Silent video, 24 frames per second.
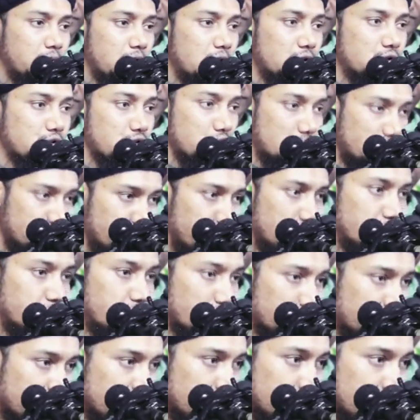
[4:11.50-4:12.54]
পড়া সম্ভব
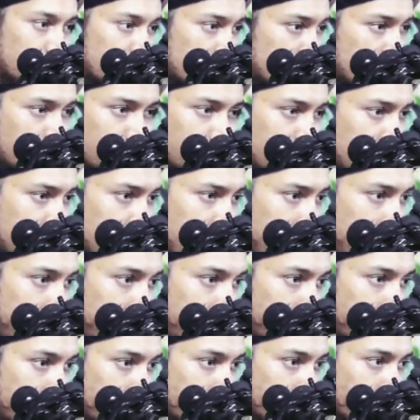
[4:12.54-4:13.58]
প্রতিদিন সম্ভব না
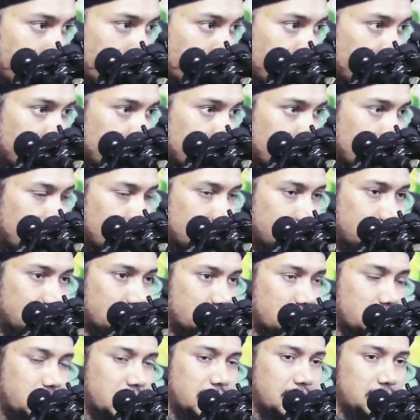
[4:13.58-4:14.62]
আল্লাহ
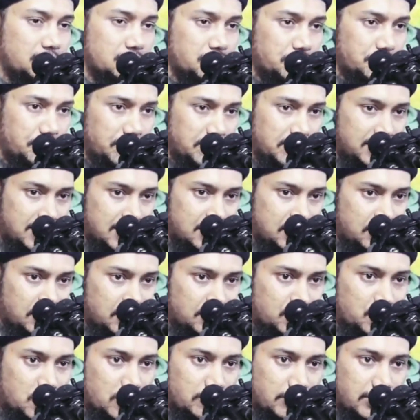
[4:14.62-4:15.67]
সবাইকে তৌফিক দান করুন
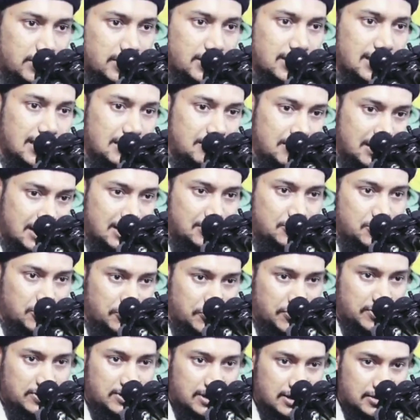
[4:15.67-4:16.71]
সবার আগে আমাকে
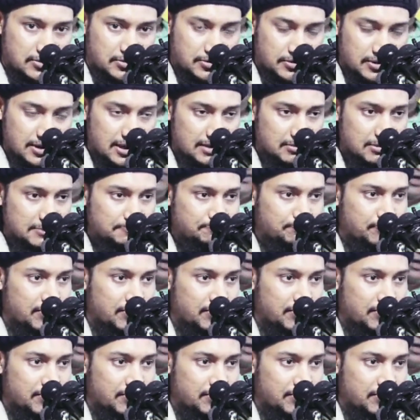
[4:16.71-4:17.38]
তৌফিক দান করুন আমি